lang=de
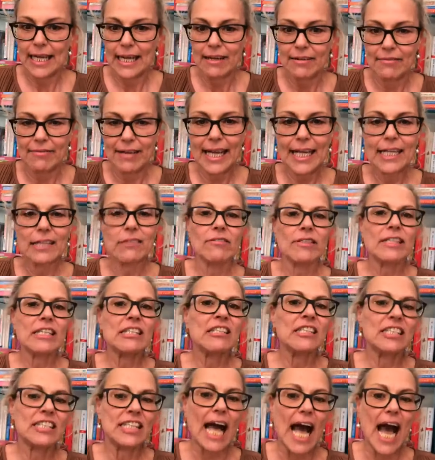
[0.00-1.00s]
Wenn wir
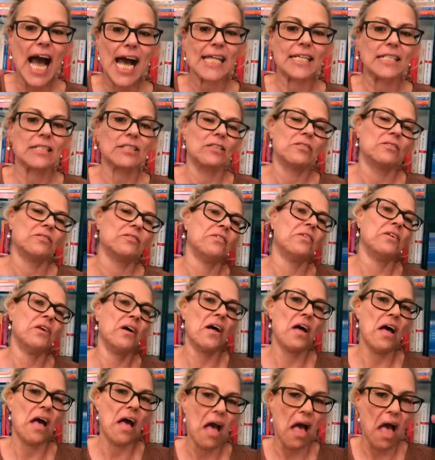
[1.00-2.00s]
sagen,
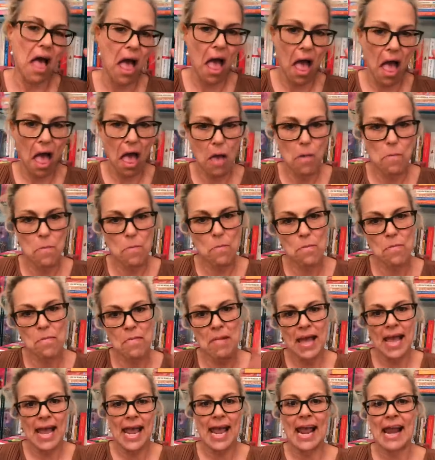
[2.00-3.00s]
äh,
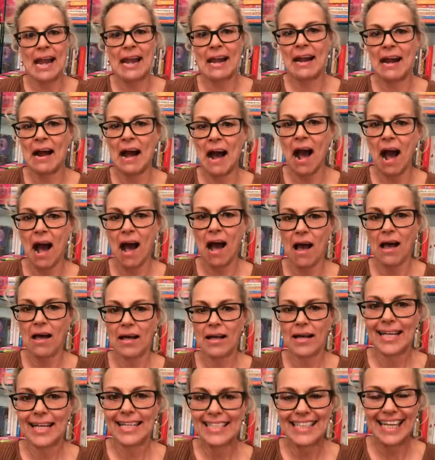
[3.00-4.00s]
Männer,
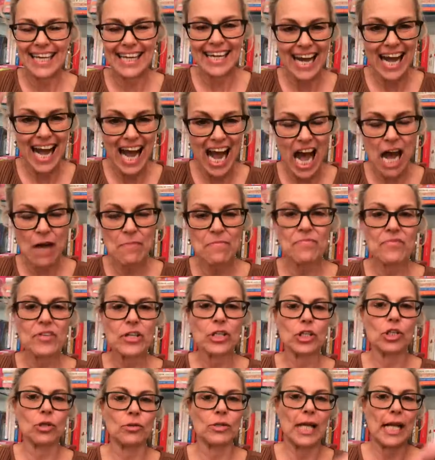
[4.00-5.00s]
dann haben wir
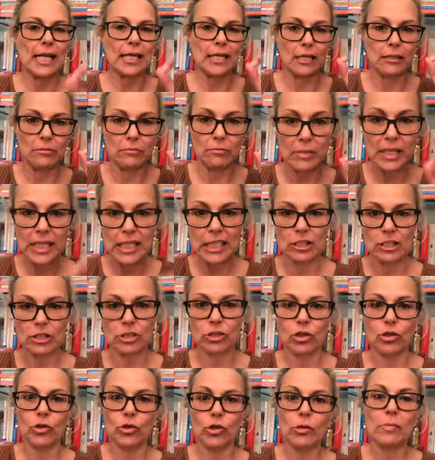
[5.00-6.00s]
schon einen
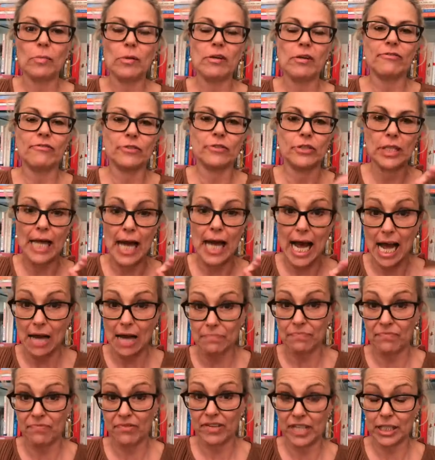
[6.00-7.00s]
Mistkübel von
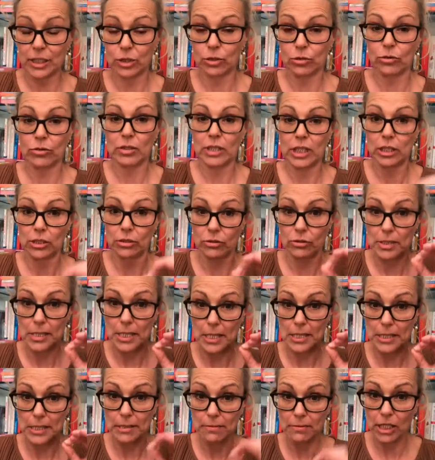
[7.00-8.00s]
Abwertung in
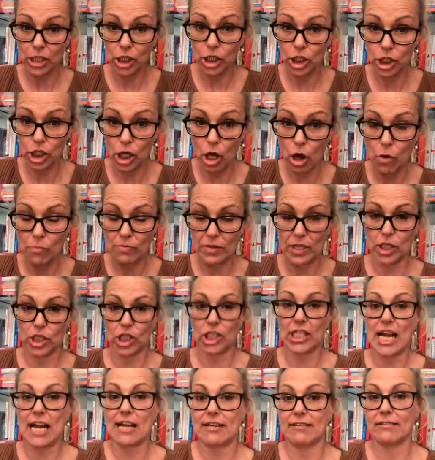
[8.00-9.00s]
unseren Zwischenraum
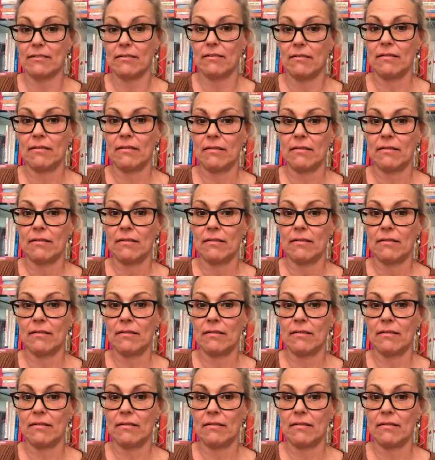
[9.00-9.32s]
gestellt